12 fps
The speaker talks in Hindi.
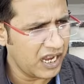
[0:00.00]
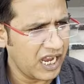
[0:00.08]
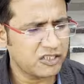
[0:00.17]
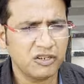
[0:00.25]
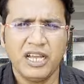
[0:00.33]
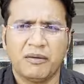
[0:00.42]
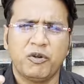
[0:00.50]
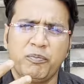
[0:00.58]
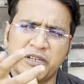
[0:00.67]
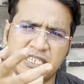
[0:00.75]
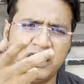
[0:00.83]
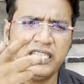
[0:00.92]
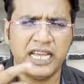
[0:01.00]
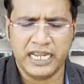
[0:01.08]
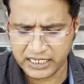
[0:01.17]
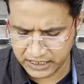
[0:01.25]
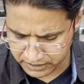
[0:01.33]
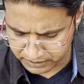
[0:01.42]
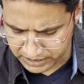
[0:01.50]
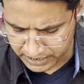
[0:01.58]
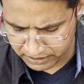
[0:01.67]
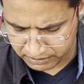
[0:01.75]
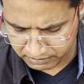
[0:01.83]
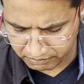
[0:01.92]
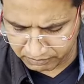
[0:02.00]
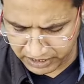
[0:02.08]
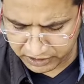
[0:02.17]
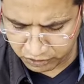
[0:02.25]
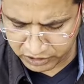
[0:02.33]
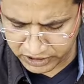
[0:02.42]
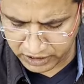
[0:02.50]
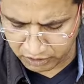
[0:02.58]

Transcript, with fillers: एक्चुअली आपको पसंद नहीं आएगी ये चाय मैं तो ये